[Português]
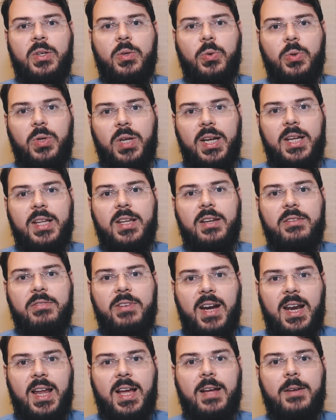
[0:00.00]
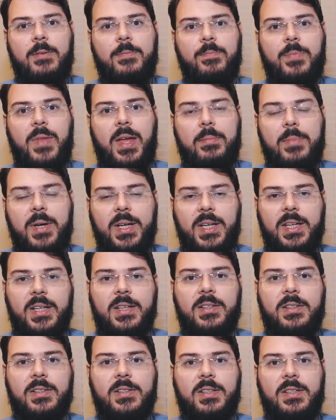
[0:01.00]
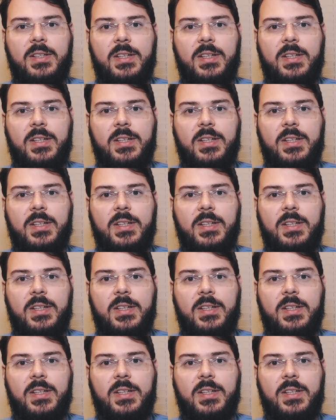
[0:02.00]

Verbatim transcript: O trader vai lá amanhã